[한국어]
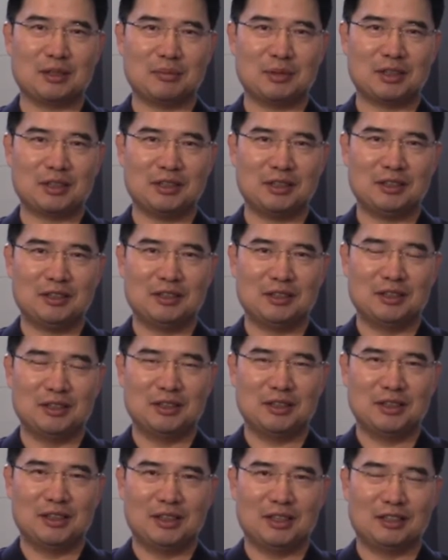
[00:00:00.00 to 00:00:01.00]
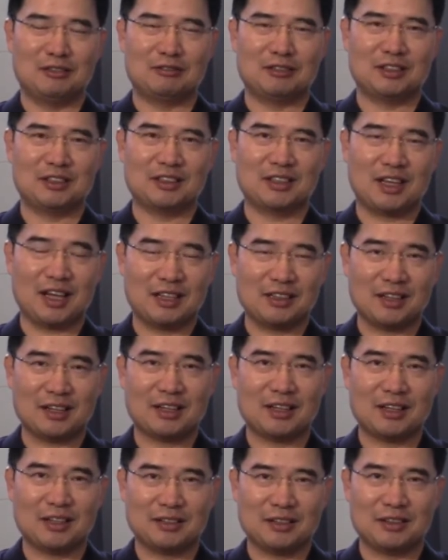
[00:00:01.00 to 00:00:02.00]
때마다 우리는
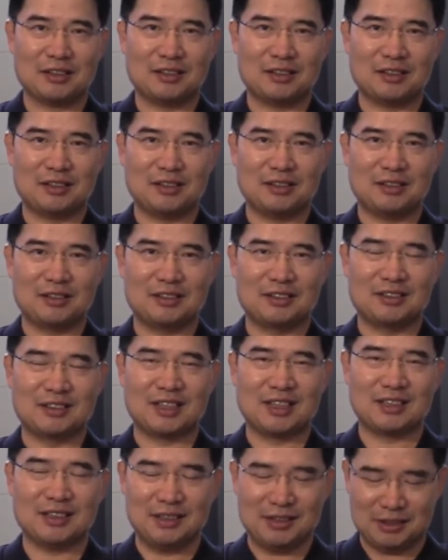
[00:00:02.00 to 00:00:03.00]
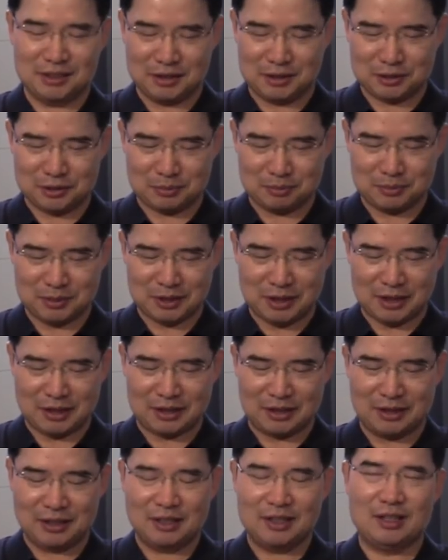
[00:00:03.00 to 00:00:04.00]
깨달아야 될 어, 그러한 일들이 있습니다.
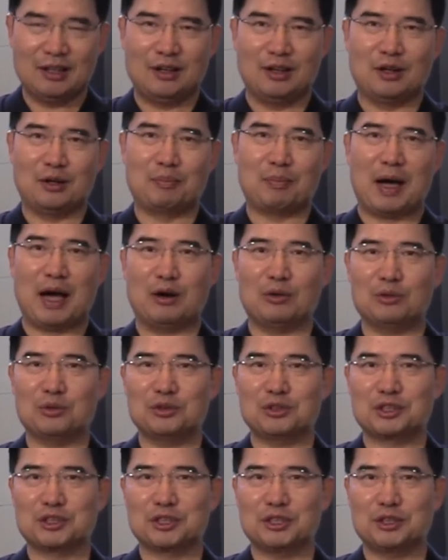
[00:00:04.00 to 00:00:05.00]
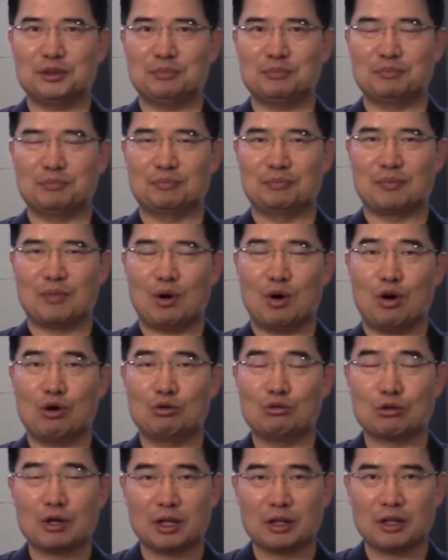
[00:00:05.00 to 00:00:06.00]
어, 바울은 지금
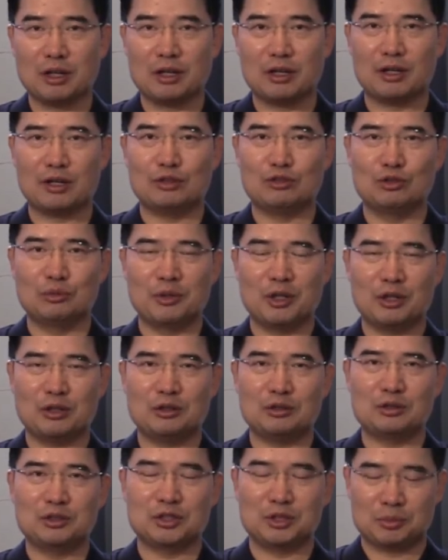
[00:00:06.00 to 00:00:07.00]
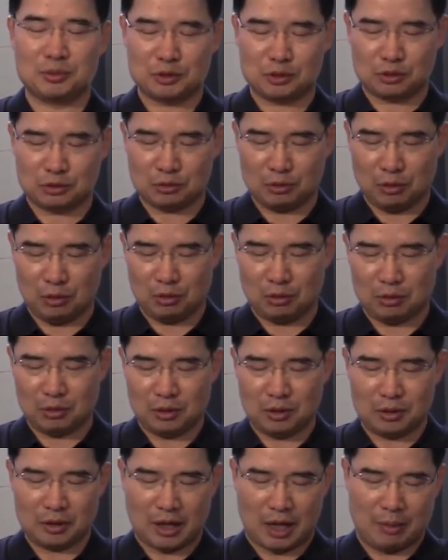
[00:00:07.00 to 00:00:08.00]
억울하게 누명을 뒤집어
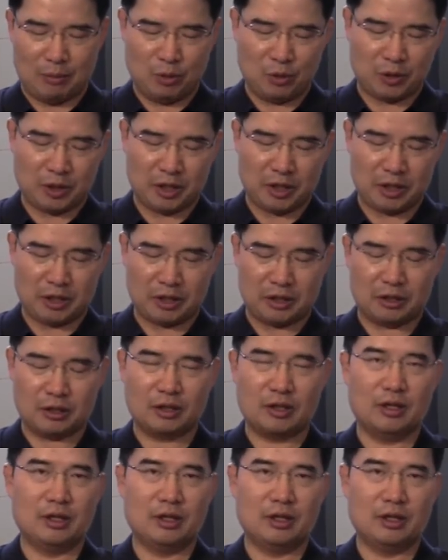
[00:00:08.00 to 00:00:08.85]
쓰고 감옥에